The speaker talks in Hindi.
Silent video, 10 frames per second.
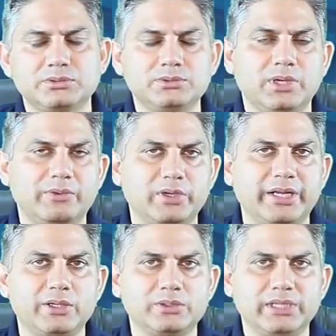जो है वो
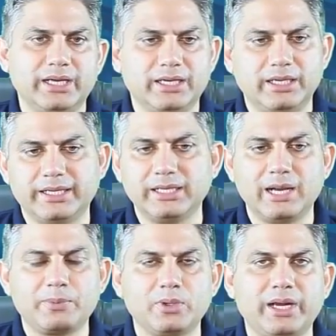ठीक हो जाएगा लेकिन
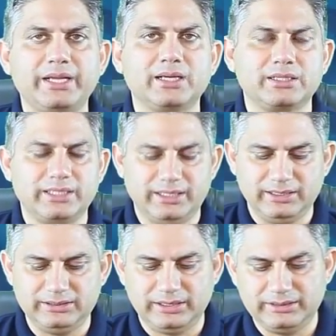आपको ट्राई करते
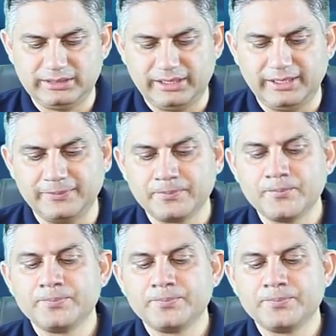रहना चाहिए